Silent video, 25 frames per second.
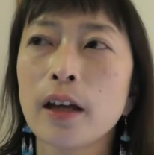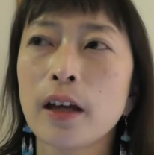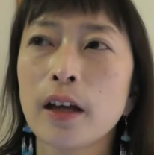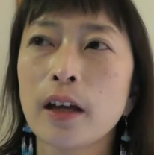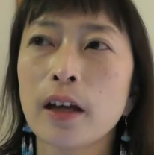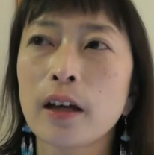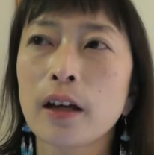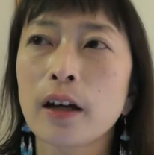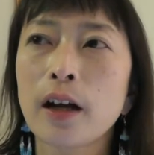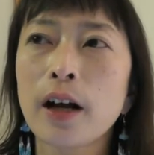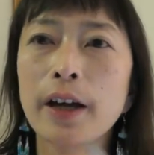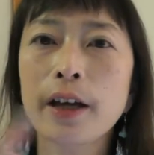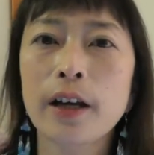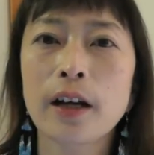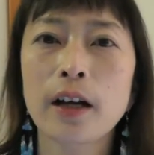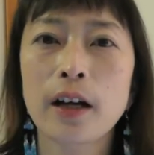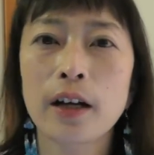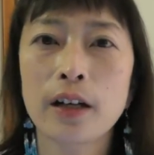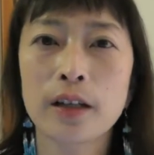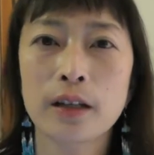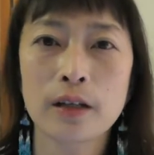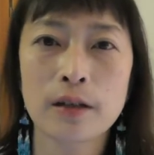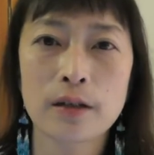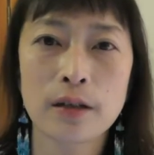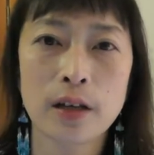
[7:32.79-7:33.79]
え外
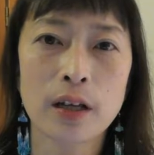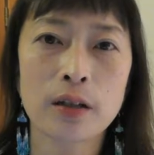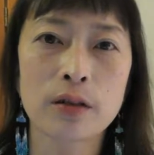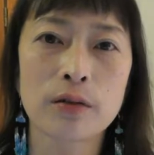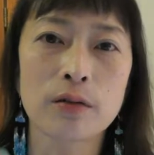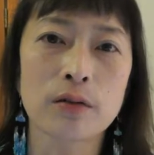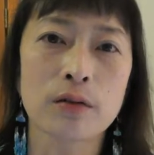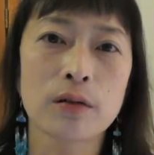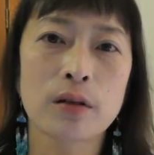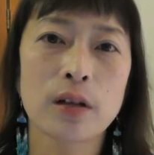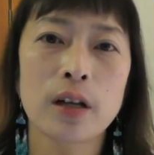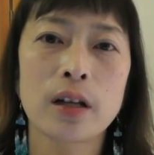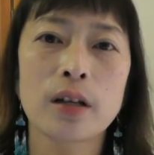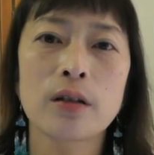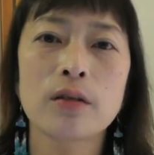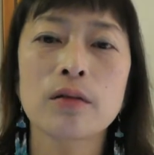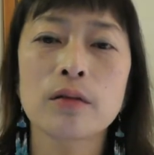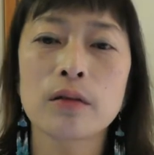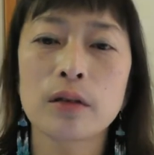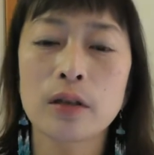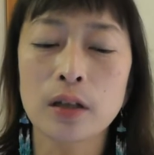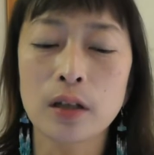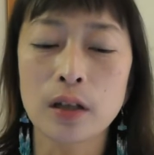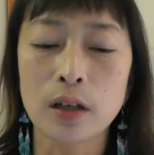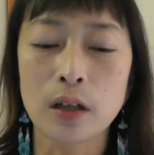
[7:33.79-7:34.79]
界に左右され
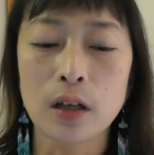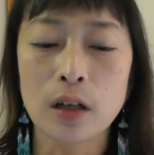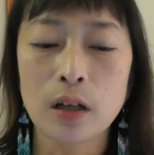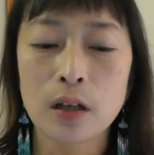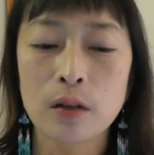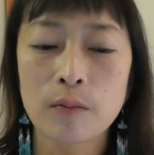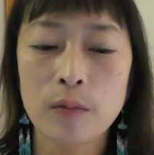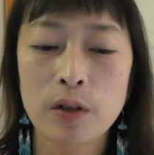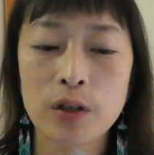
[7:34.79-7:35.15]
ずに、